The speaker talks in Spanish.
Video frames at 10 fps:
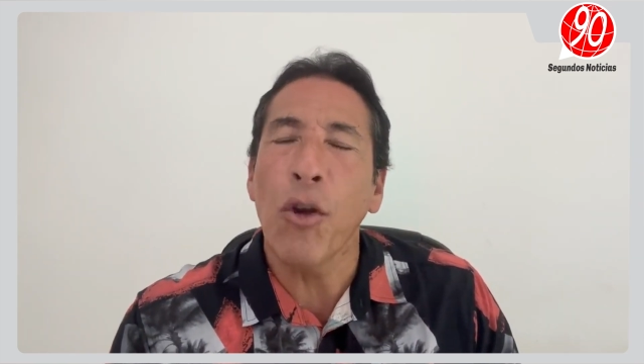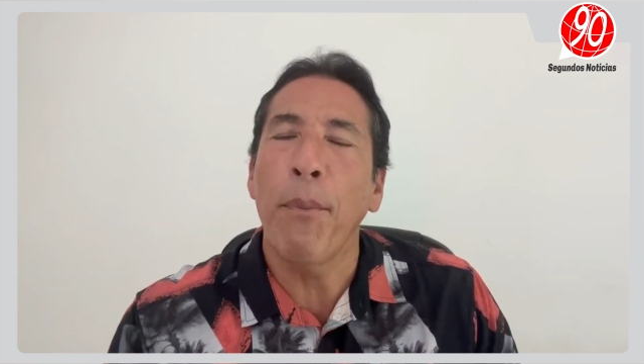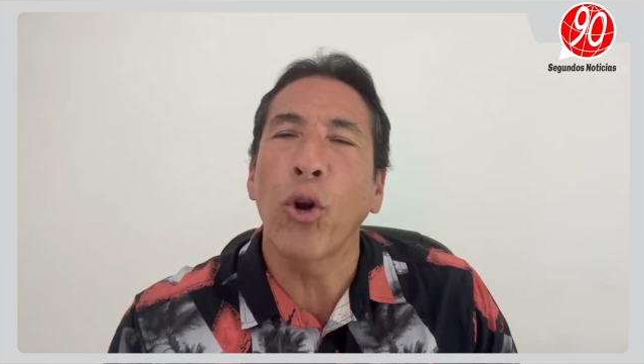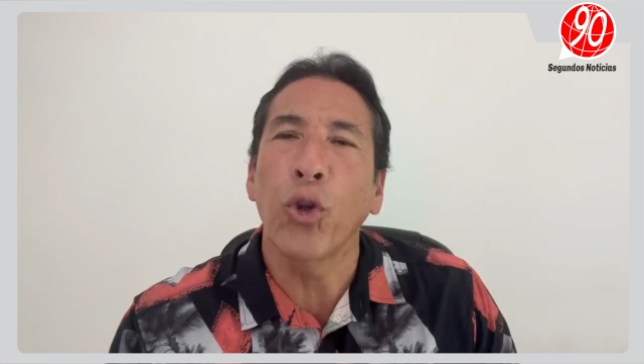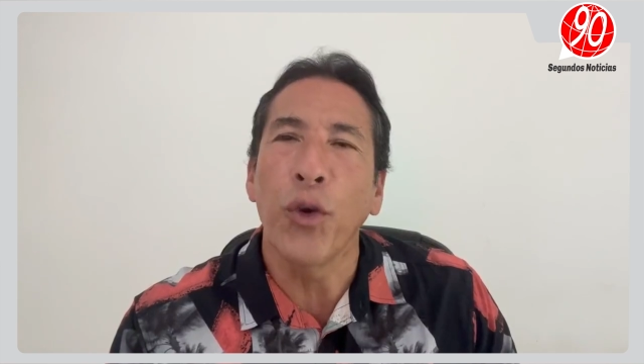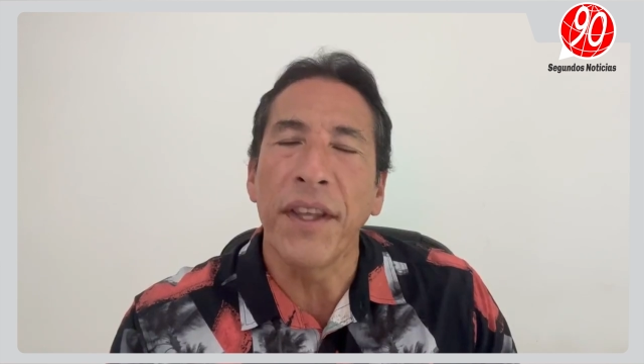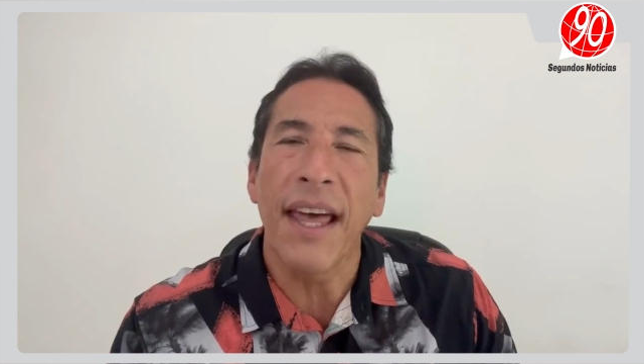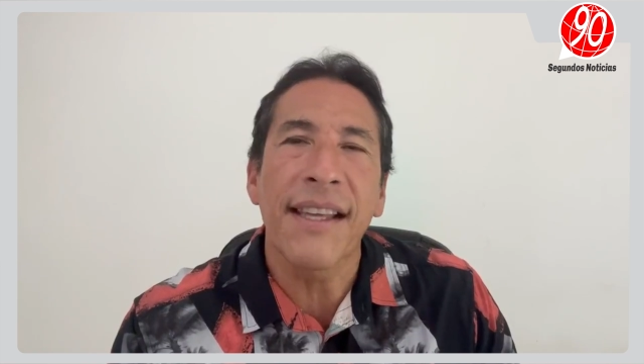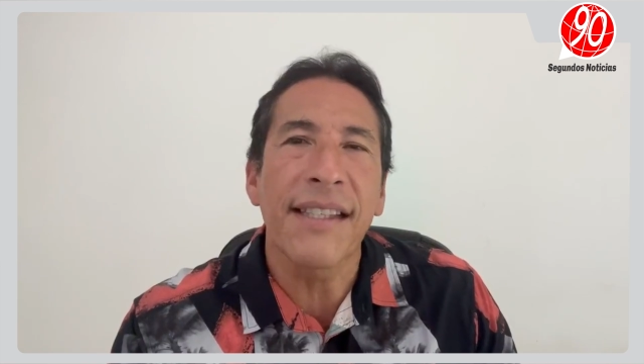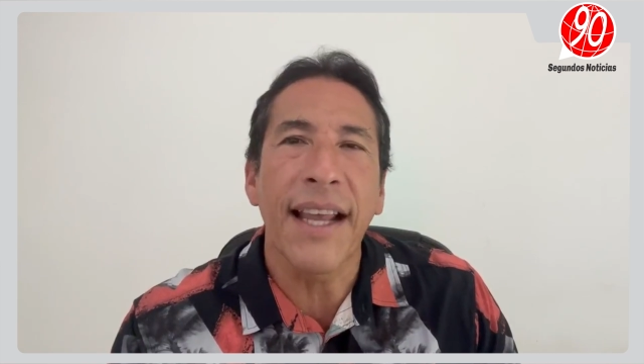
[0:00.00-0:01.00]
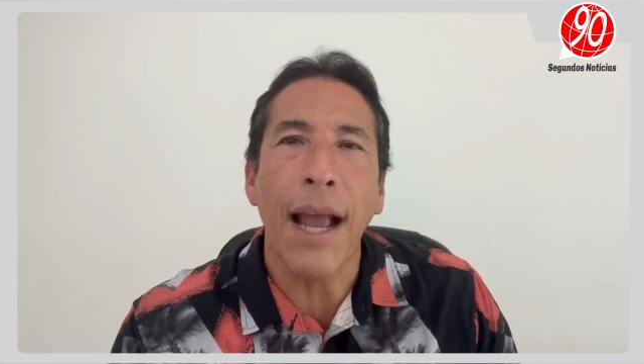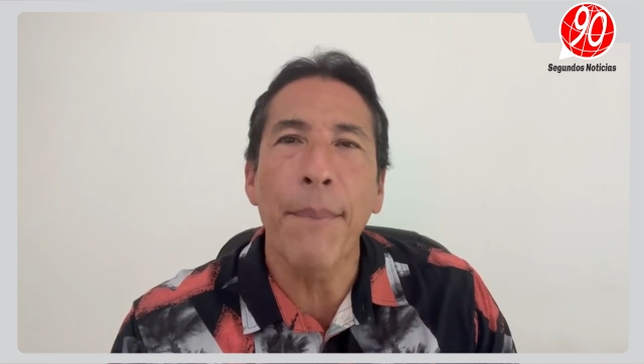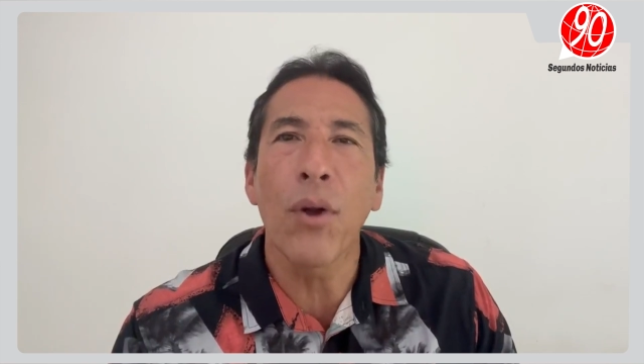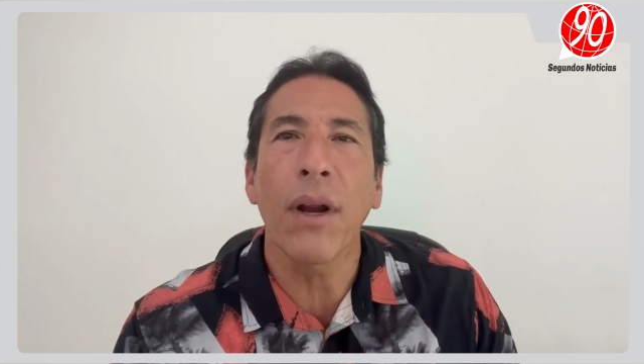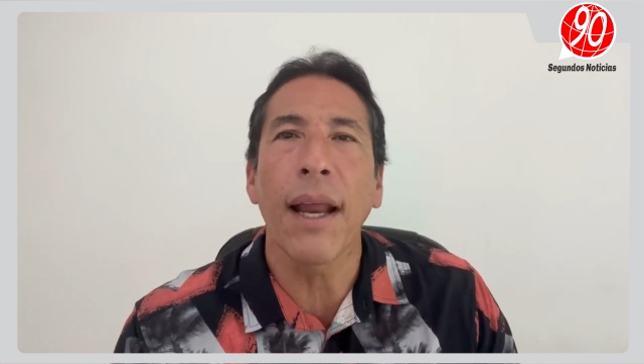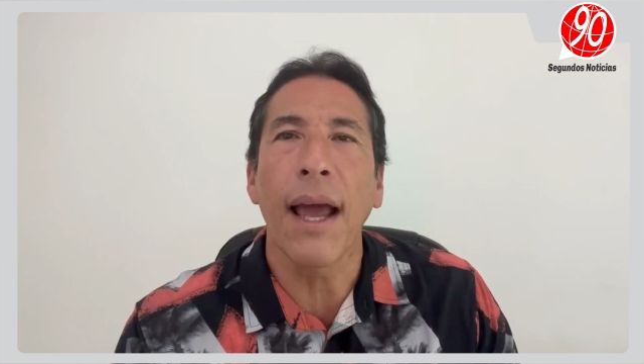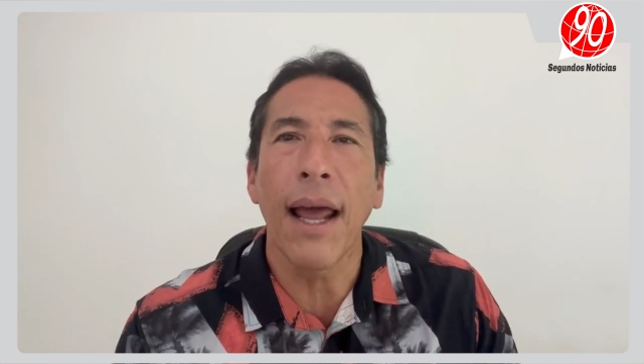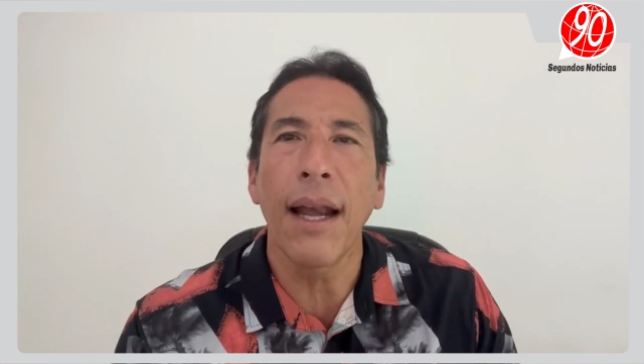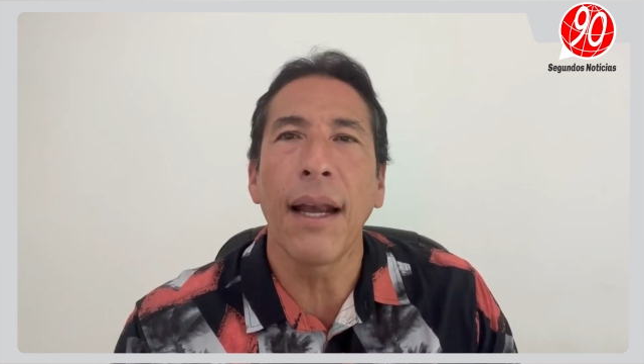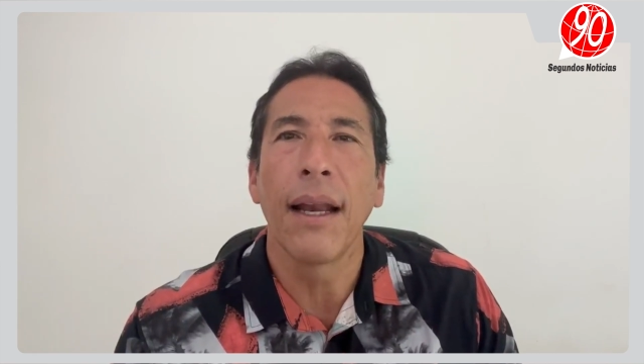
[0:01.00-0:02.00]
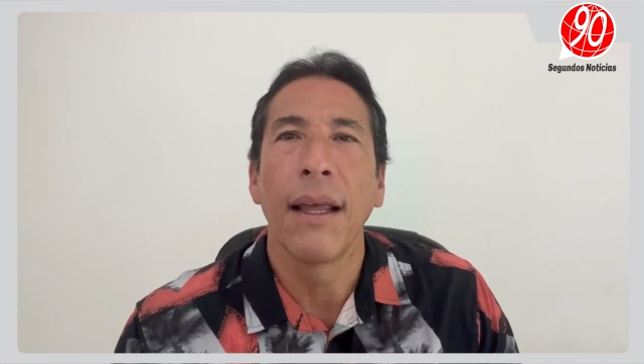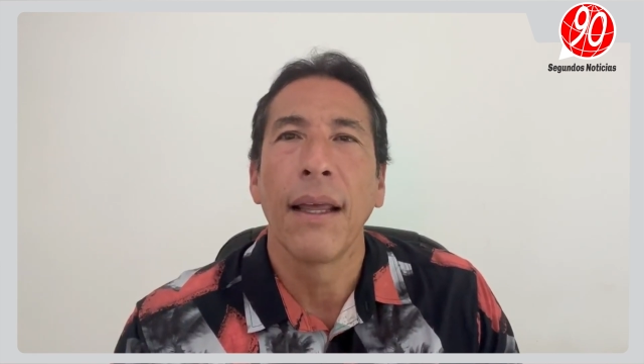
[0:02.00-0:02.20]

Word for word: oportunidades de cambio real